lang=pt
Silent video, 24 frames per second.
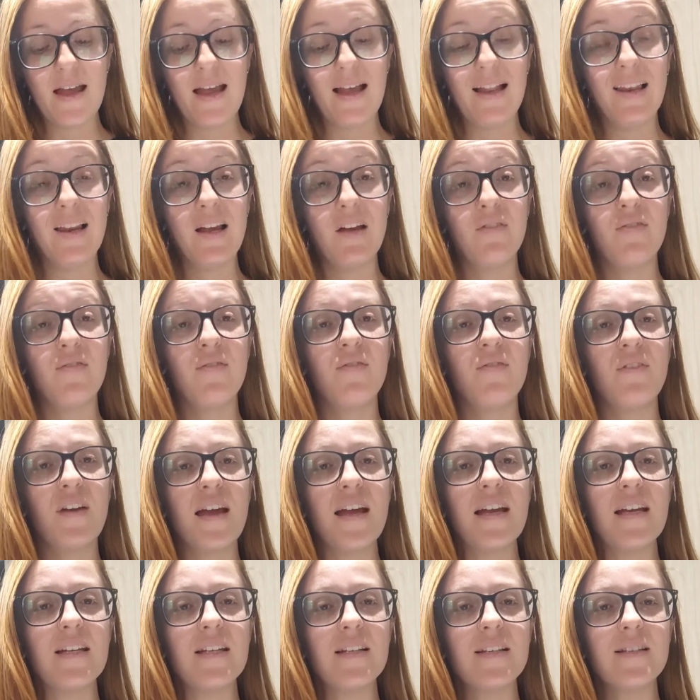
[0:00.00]
Ela é
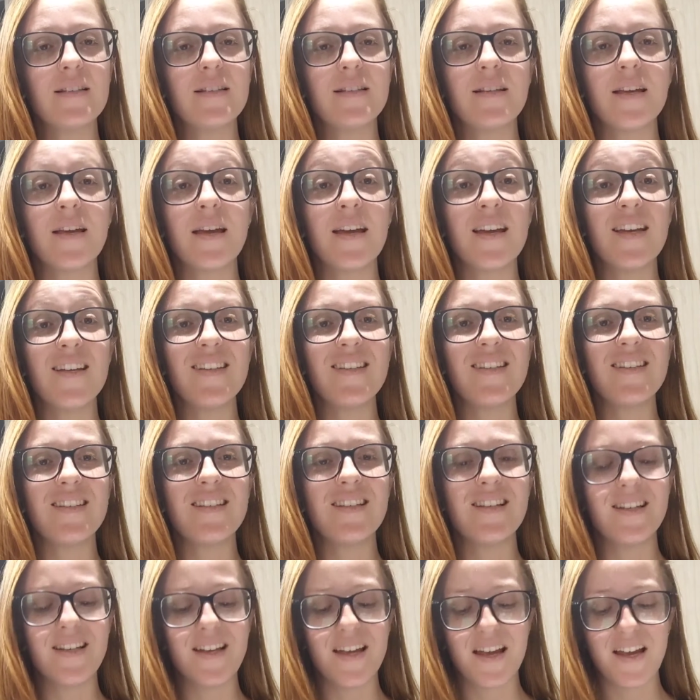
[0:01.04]
fênix
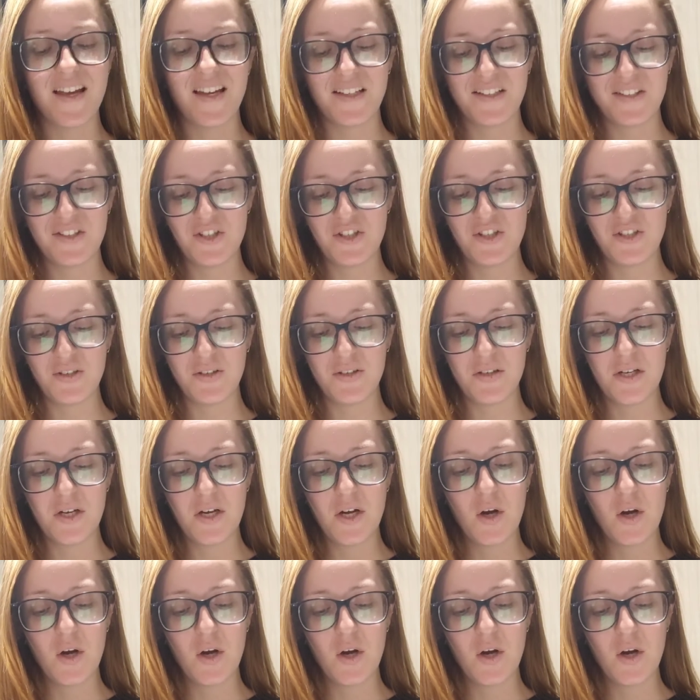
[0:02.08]
resiliente,